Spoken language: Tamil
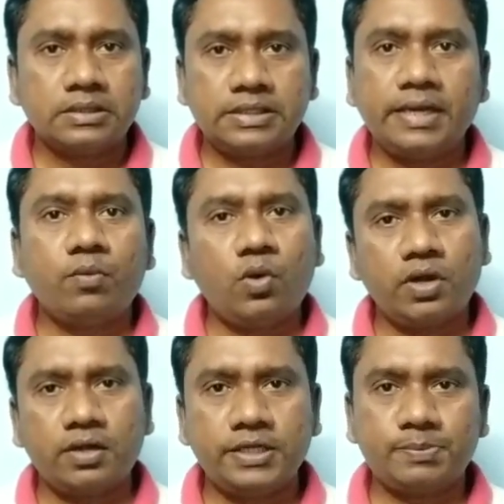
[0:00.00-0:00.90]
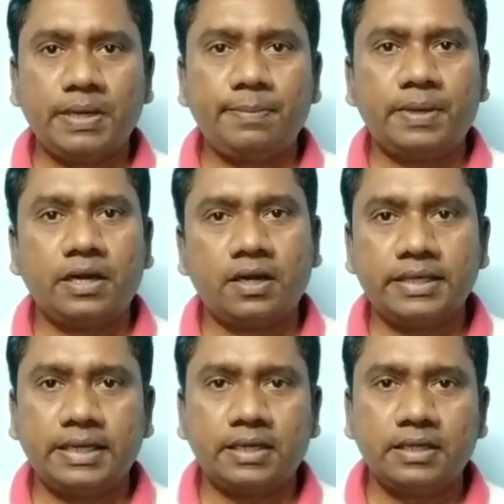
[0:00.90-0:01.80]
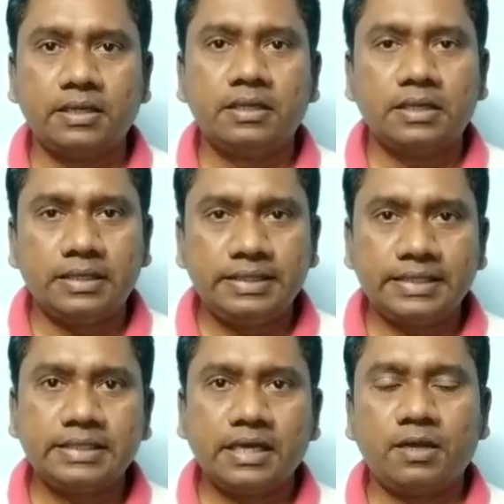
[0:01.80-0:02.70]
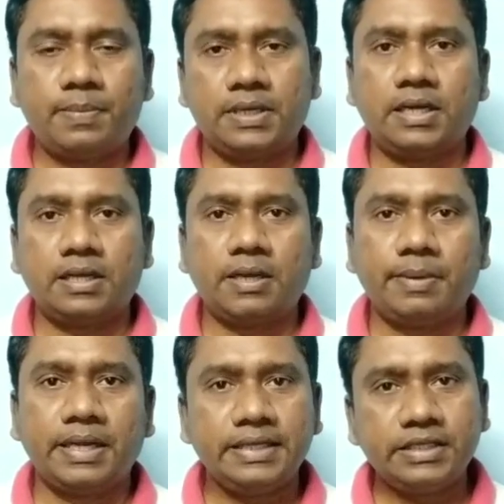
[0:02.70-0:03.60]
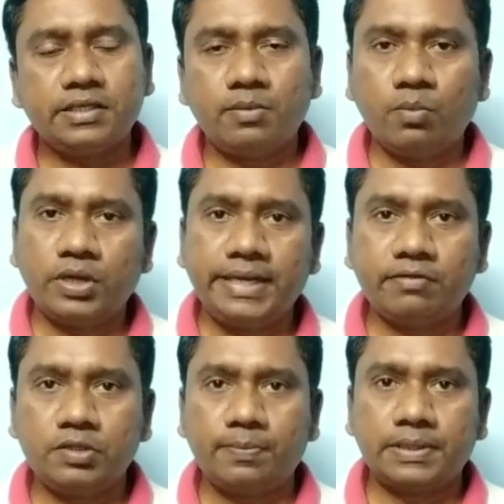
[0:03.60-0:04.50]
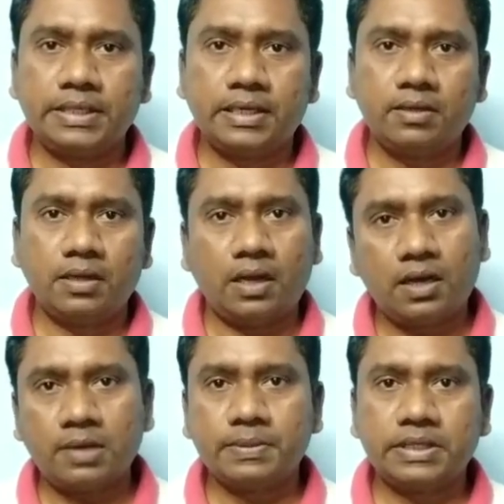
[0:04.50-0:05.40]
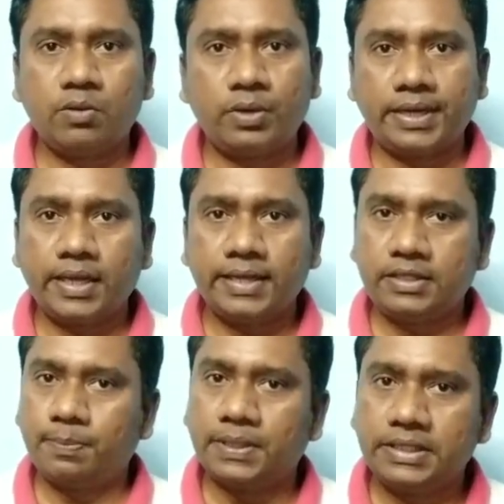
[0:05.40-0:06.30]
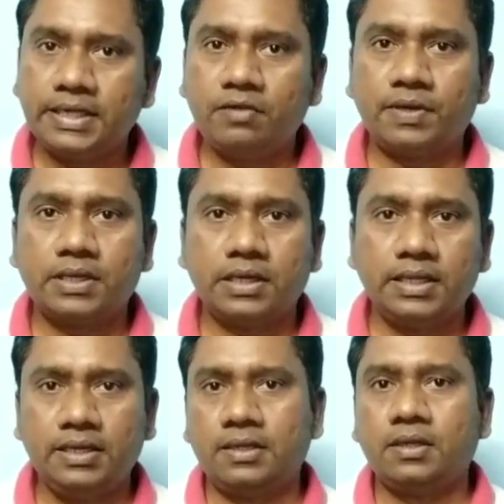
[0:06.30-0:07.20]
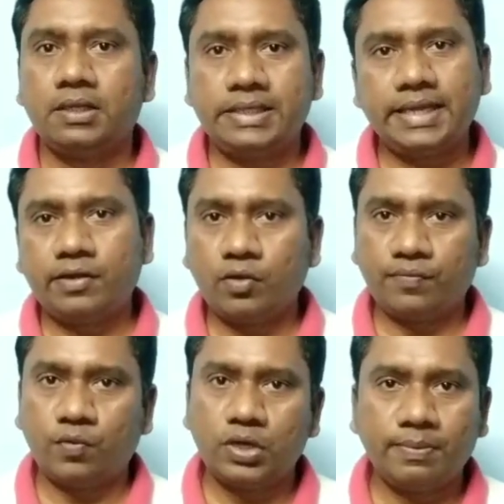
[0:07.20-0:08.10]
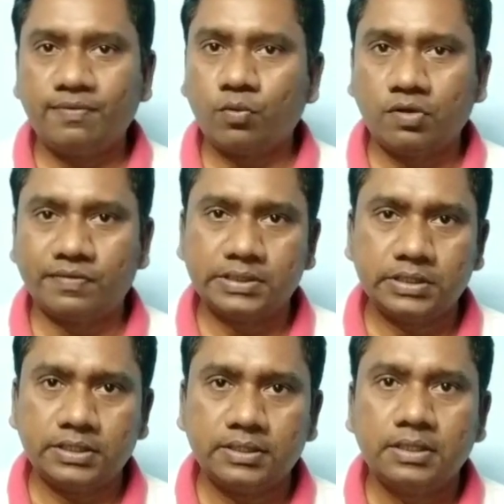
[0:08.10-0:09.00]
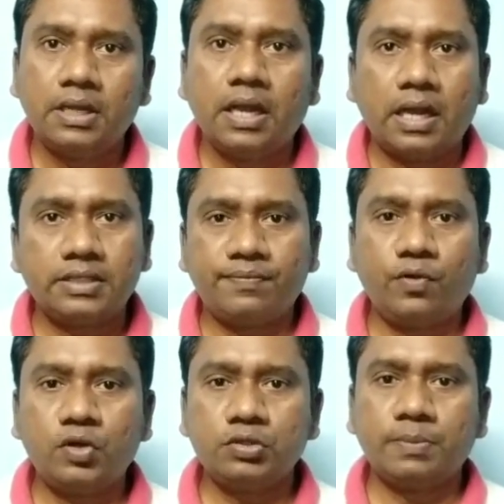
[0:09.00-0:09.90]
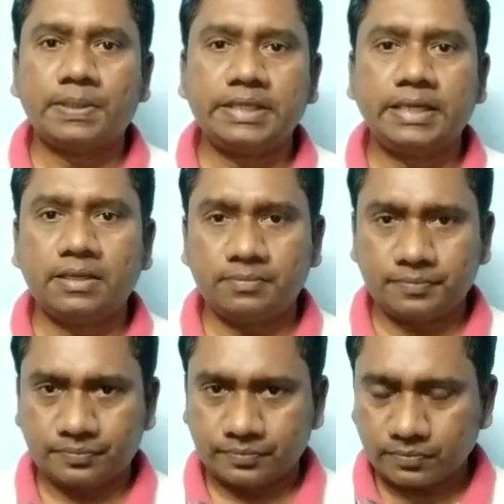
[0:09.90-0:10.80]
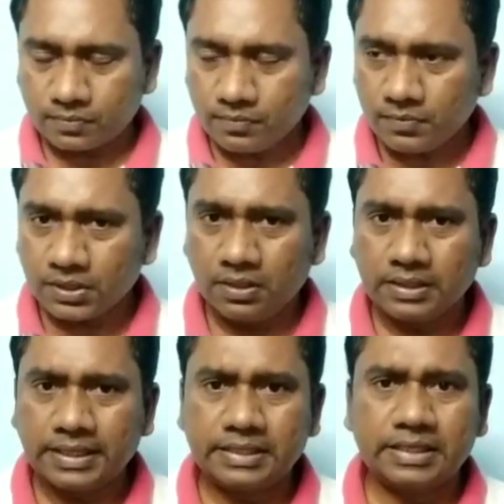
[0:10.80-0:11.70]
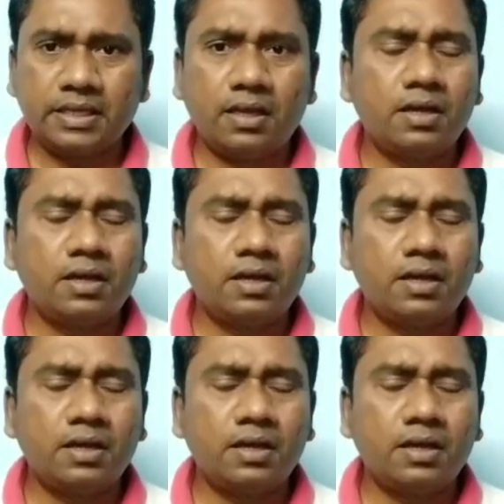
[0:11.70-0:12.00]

சரி ஓலாட் டிஸ்பிளே பேனல்னால் என்ன இது எதுக்காக பண்ணுறாங்க அப்படின்னா இதுக்கு முன்னாடி வந்து பார்த்தீங்கன்னா ஆரம்பத்தில் ஒரு ரெண்டாயிரத்து பதினேழு வாக்கில் ஏற்கனவே ஒரு ஃபோல்டபுள் ஃபோன் வந்தது அந்த ஃபோன் வந்து பார்த்தீங்கன்னா கிட்டத்தட்ட